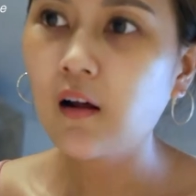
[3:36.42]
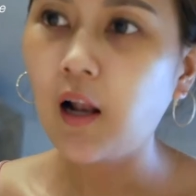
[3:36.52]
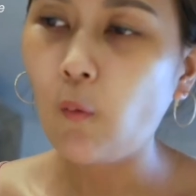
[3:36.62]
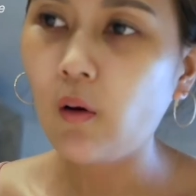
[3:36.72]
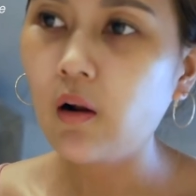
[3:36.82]

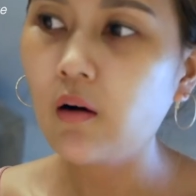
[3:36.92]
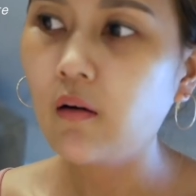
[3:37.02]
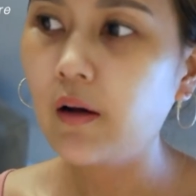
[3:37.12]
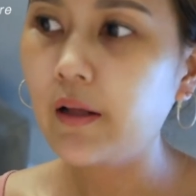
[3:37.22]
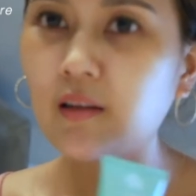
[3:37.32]
เราก็เล
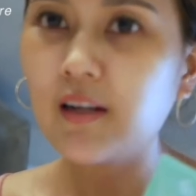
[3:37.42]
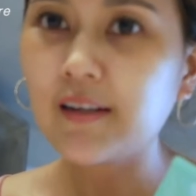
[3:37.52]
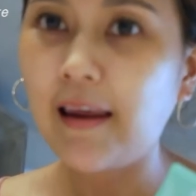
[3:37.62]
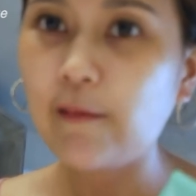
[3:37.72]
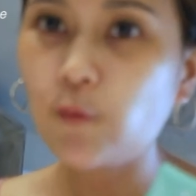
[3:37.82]
ยเลือก
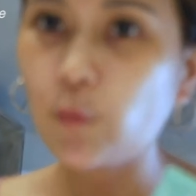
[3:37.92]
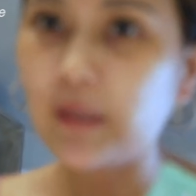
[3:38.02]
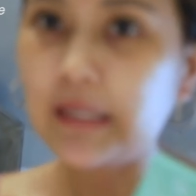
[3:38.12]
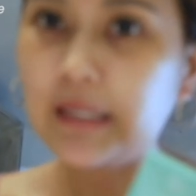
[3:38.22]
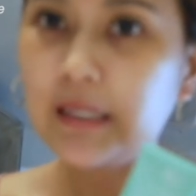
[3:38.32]
ใช้สูต
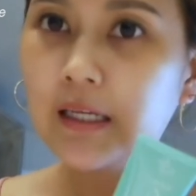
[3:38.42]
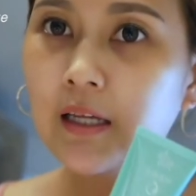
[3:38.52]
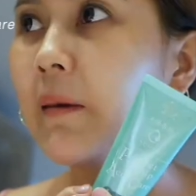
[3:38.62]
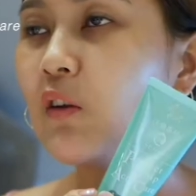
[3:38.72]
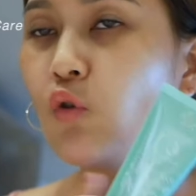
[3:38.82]
รนี้
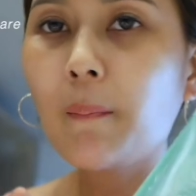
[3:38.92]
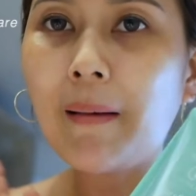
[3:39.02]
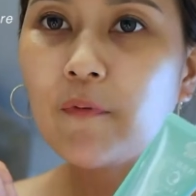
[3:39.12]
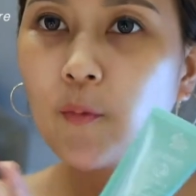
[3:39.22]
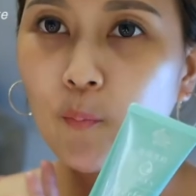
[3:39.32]
มันช่วยป
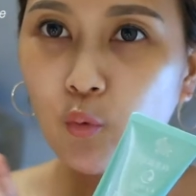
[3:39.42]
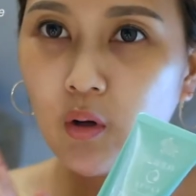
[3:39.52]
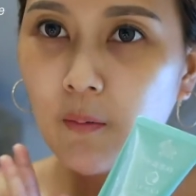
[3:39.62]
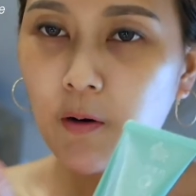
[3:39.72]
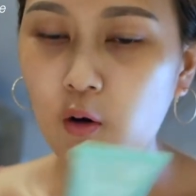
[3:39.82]
รับสมดุล
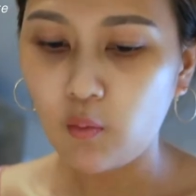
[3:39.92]
ให้ผิว